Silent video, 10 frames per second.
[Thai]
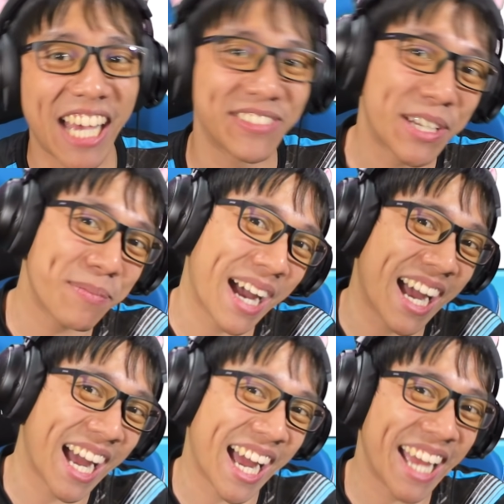ฮะ บ๊าย
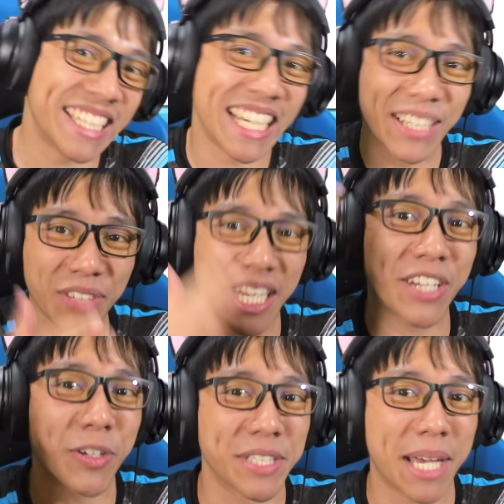บาย อย่าลืมกดไล
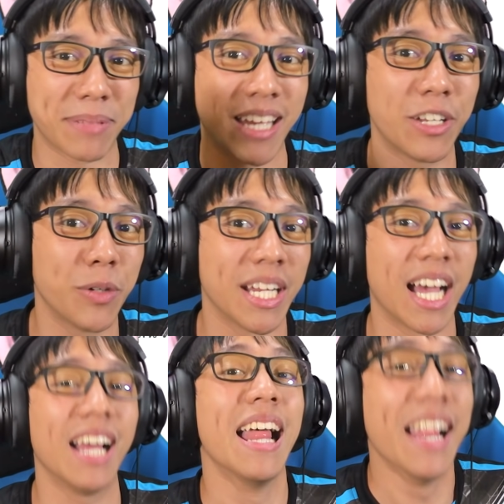ค์กดซับสไครต์ให้ด้วยนะฮะ